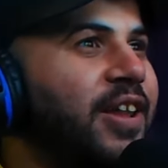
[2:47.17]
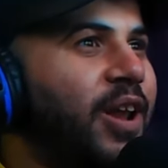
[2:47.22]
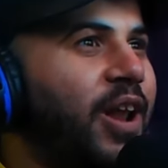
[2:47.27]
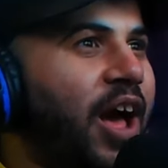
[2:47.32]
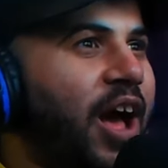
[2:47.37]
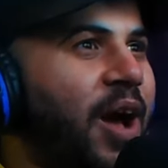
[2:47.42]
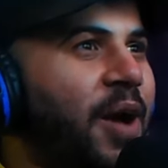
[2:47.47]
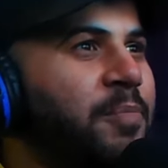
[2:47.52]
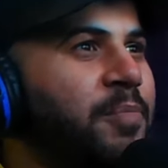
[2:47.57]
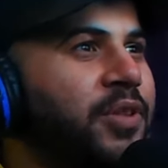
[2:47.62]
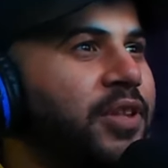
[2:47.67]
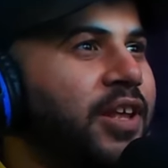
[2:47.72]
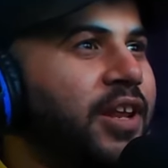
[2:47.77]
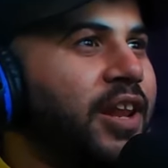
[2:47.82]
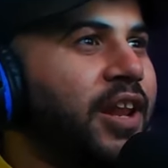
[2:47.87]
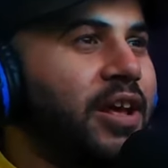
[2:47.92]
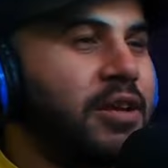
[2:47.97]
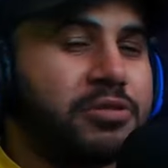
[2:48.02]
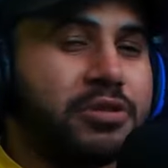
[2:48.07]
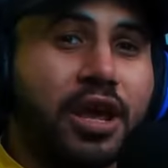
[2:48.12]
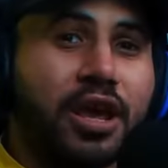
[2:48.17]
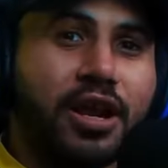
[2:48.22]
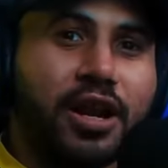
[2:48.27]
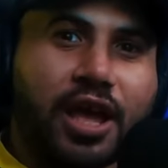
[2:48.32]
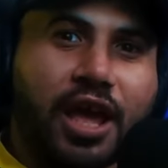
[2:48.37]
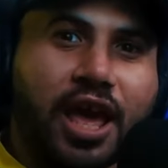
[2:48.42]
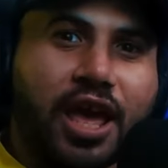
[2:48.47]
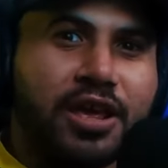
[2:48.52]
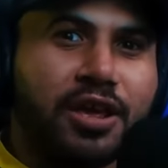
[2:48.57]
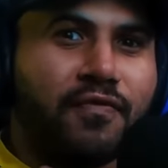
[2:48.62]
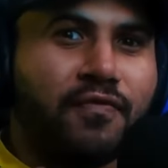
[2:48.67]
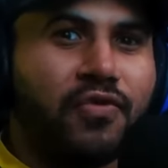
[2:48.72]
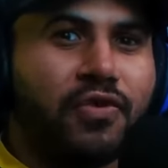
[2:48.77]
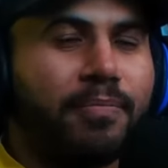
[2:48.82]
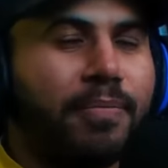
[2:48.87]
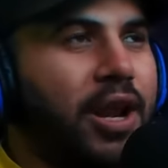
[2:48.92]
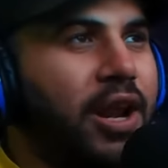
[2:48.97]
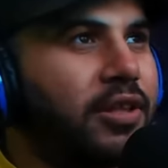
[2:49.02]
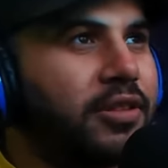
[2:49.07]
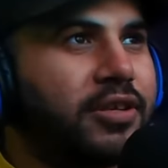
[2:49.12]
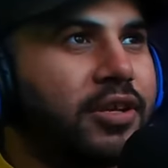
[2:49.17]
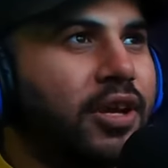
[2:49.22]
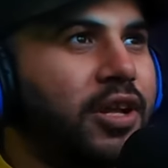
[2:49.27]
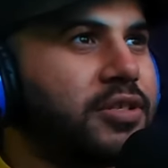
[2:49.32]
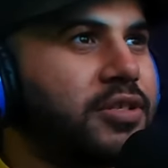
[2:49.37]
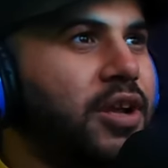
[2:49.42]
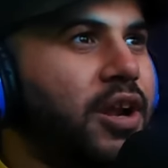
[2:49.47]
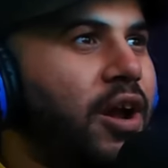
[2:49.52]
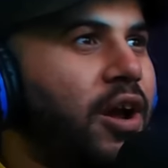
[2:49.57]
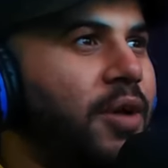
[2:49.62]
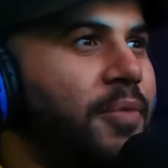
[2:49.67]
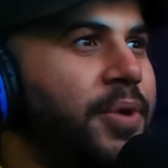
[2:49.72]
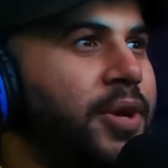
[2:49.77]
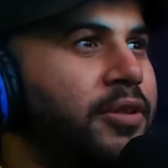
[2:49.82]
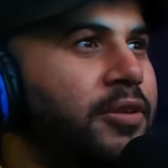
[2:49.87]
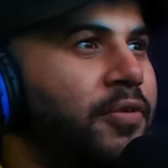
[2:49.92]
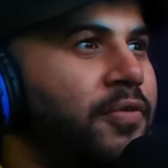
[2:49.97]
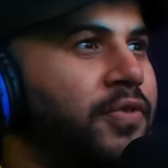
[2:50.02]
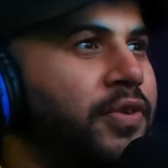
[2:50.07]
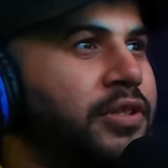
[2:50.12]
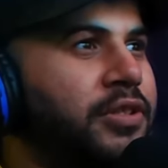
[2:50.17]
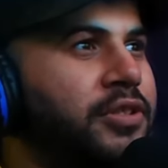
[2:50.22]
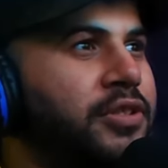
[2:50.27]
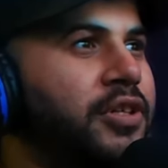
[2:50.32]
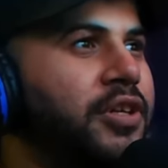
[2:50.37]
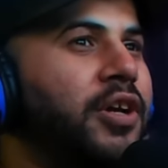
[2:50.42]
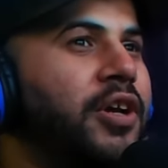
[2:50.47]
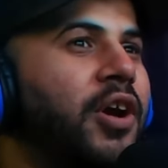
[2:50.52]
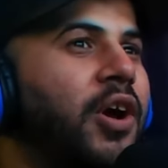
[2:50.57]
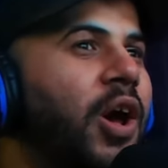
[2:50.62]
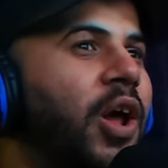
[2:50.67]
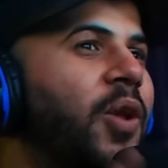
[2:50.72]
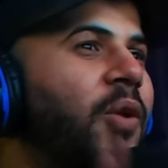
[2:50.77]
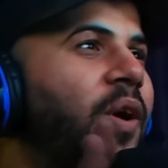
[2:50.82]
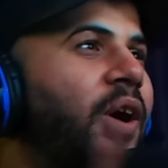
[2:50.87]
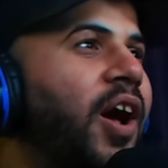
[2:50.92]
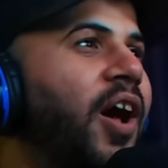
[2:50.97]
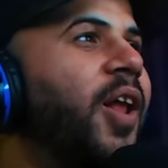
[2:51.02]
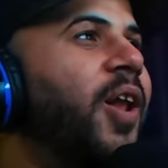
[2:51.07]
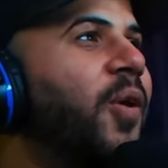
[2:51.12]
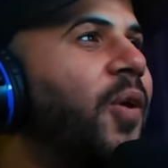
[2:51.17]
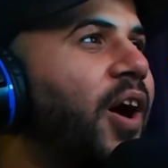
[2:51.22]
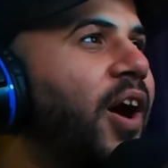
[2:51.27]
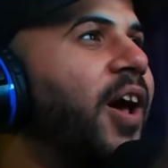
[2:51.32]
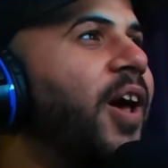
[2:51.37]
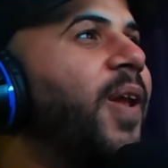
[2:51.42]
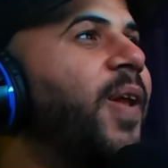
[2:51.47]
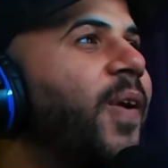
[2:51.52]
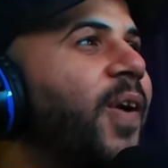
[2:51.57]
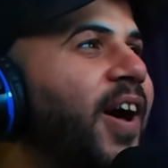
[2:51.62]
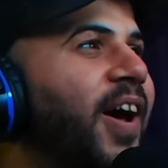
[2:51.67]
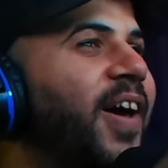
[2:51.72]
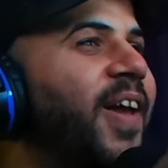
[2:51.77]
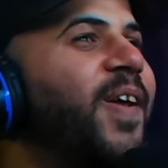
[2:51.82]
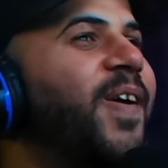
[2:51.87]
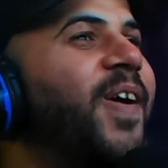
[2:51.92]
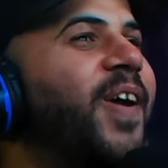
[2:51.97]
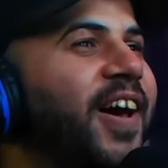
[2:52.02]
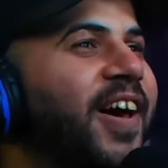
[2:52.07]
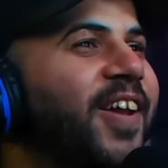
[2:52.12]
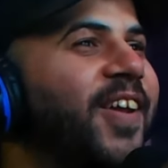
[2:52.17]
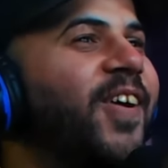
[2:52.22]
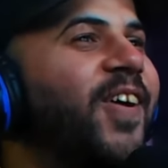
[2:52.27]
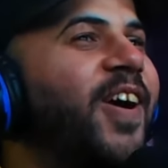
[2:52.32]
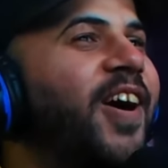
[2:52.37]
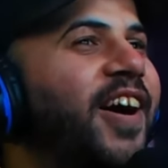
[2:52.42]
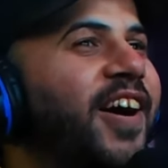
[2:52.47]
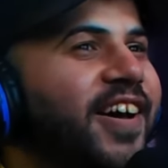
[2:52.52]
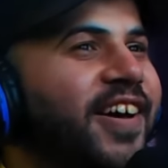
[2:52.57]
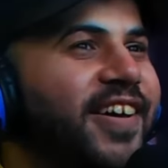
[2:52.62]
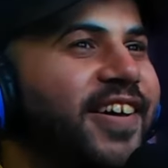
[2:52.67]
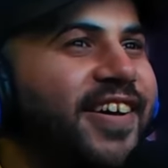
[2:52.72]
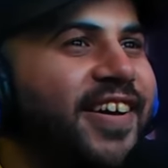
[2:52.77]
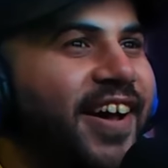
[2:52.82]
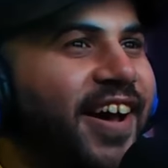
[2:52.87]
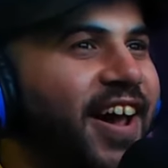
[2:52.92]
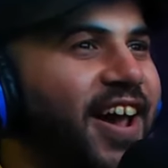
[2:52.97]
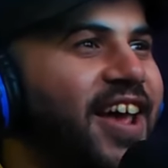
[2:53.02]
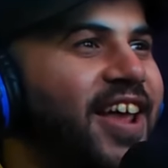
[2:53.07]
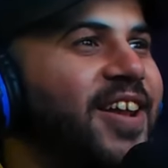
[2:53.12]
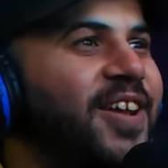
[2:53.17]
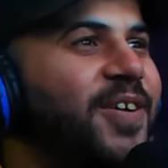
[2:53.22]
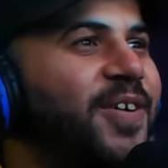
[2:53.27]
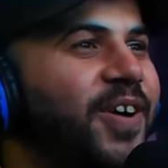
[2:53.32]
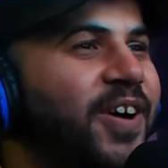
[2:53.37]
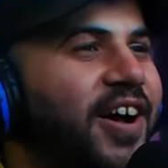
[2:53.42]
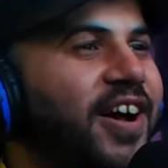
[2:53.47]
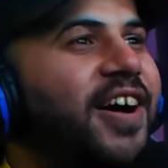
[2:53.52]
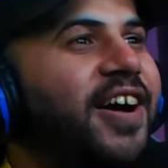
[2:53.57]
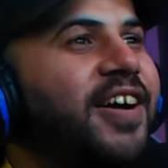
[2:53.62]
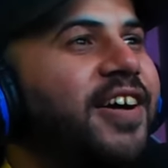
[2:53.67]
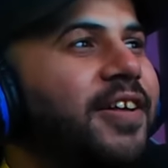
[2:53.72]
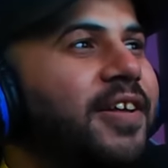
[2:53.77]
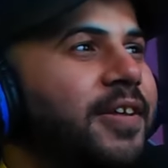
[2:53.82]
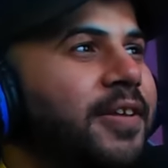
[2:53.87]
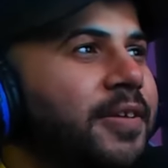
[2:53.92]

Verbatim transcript: الحمد لله صاير خيف في البلنتيات صراحه متروفيتش حلوه حلوه حلوه حلوه حلوه حلوه